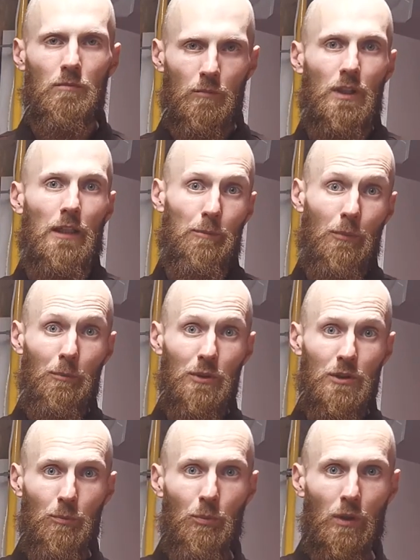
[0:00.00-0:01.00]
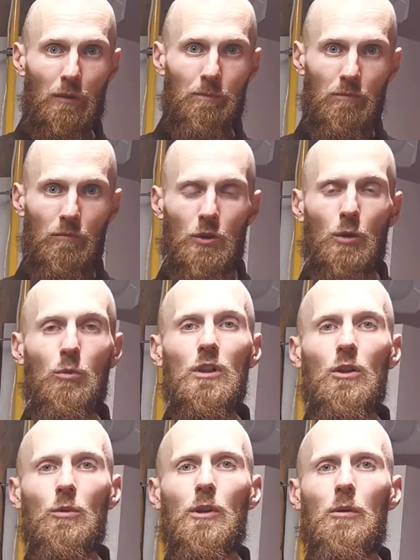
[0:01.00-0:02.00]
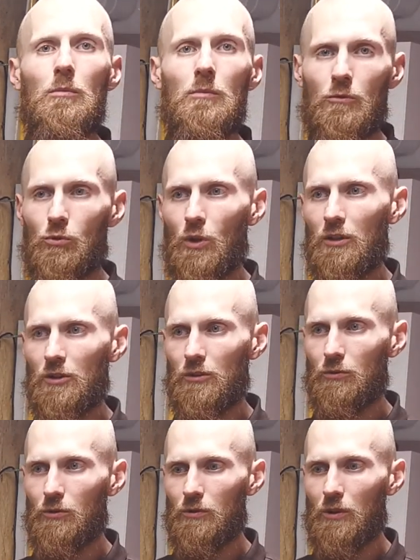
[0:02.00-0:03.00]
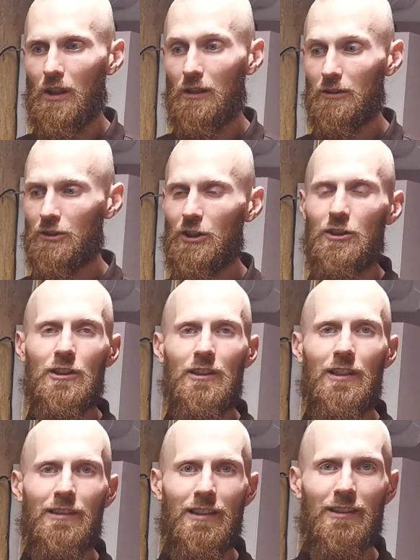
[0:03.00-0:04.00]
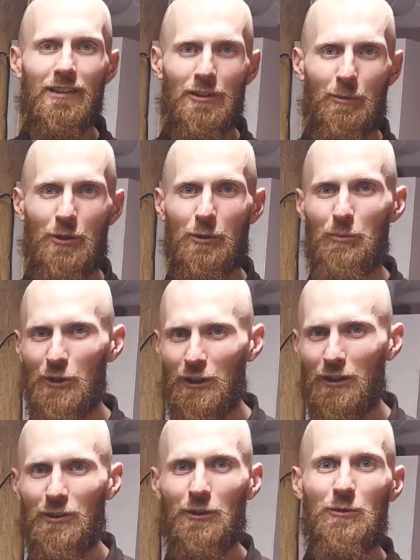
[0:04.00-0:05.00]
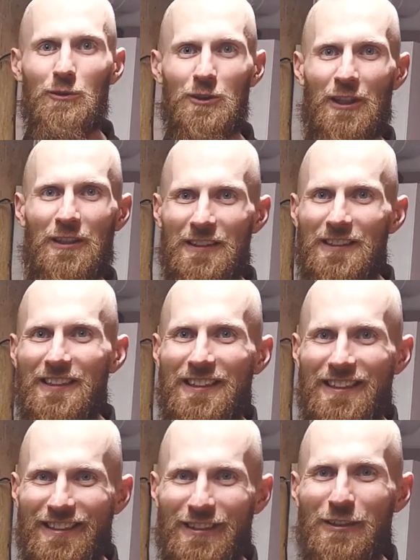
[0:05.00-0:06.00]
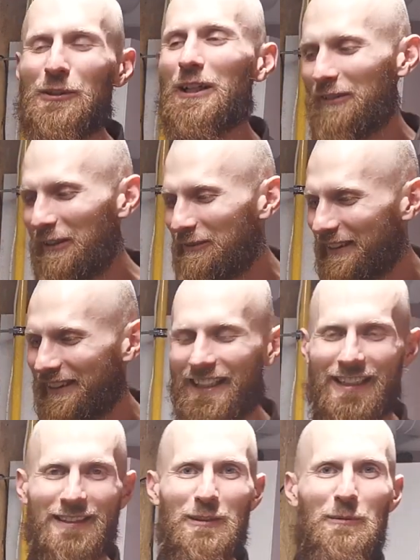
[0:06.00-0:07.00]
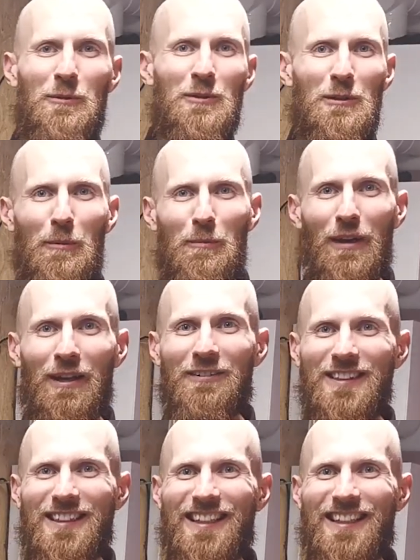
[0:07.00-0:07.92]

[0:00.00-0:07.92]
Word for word: Bo tak, pompy ciepła, czemu nie lubią włączać się? Teraz jak zacząłem o tym myśleć, to oczywiście ja wiem, jak się mówi to poprawnie.